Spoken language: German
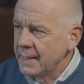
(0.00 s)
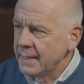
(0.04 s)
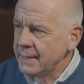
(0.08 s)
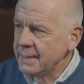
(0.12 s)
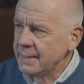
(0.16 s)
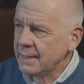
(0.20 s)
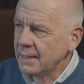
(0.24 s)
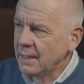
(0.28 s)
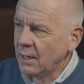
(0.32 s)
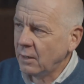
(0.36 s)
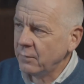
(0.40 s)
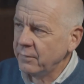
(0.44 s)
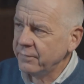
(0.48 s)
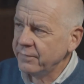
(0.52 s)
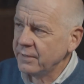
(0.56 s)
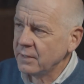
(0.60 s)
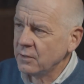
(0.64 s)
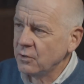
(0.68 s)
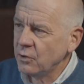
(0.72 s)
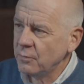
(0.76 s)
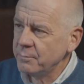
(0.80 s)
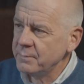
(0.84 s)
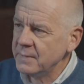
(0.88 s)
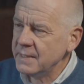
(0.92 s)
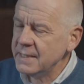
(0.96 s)
Ich glaube, wir
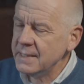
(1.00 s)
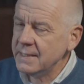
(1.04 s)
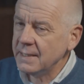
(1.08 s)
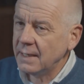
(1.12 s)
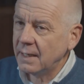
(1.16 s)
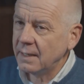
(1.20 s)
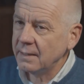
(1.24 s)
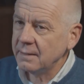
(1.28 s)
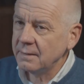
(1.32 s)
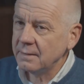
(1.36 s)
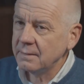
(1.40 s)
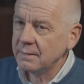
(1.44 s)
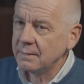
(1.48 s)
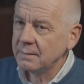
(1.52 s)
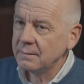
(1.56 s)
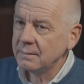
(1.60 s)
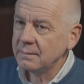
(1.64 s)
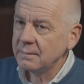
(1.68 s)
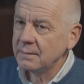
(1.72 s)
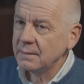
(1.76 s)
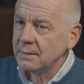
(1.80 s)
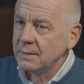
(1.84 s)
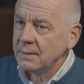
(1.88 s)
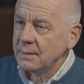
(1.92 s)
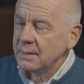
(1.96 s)
kommen nie an.
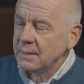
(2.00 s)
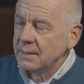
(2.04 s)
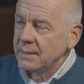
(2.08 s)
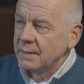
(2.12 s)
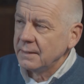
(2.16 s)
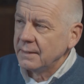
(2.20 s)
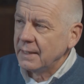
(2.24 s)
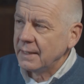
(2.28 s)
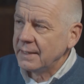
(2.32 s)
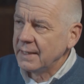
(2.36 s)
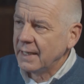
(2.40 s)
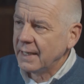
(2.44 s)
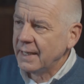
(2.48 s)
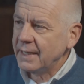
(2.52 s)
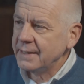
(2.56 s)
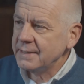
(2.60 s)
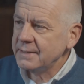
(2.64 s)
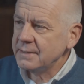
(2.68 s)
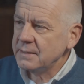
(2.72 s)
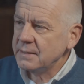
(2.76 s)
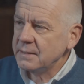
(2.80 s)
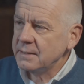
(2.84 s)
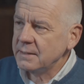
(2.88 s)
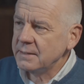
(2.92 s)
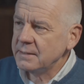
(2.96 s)
Der
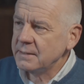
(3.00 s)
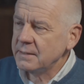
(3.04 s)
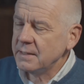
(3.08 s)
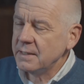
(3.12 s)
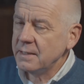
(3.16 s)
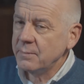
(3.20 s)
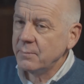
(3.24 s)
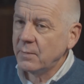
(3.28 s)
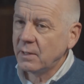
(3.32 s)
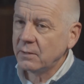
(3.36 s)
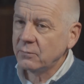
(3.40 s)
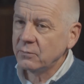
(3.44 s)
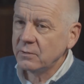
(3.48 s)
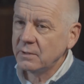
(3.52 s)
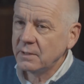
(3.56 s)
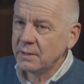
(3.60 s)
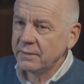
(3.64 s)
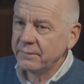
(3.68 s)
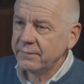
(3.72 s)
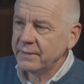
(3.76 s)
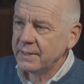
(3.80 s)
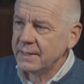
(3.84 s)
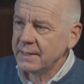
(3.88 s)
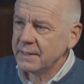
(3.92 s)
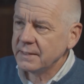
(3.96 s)
Reisende ist immer
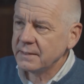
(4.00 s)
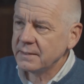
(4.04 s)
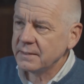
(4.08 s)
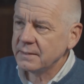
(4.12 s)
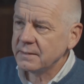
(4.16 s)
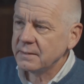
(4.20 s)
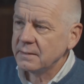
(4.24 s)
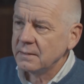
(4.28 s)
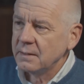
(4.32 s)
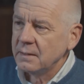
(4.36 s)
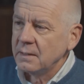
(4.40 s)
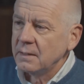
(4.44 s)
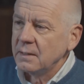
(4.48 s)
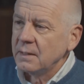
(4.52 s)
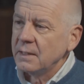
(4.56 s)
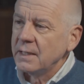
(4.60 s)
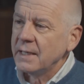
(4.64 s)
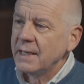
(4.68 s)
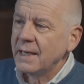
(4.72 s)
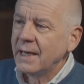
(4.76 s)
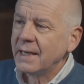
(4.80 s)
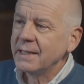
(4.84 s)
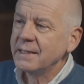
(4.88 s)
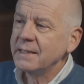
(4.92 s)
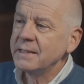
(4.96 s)
unterwegs.
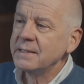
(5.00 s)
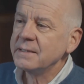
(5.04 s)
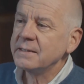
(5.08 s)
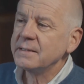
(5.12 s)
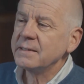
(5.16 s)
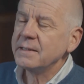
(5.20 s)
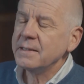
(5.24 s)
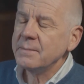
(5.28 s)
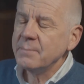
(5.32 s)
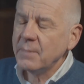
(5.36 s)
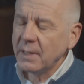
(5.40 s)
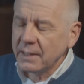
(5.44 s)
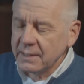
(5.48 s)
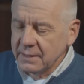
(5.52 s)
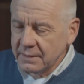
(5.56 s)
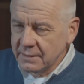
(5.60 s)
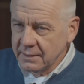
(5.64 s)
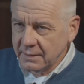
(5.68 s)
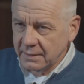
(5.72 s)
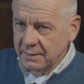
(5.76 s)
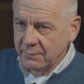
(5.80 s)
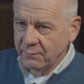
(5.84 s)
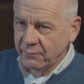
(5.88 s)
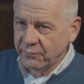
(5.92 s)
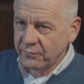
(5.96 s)
Er hat, ist immer
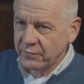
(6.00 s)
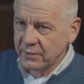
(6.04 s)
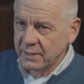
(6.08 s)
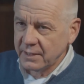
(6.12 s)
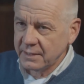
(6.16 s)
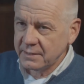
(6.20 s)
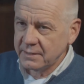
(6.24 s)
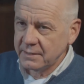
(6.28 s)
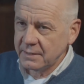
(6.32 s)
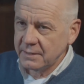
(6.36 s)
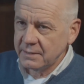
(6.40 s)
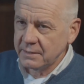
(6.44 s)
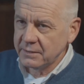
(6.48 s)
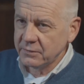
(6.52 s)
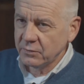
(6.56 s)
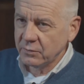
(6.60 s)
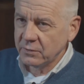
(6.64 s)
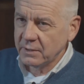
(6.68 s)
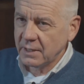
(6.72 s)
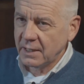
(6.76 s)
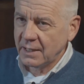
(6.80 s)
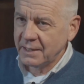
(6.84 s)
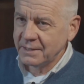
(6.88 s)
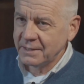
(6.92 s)
getrieben von der Sehnsucht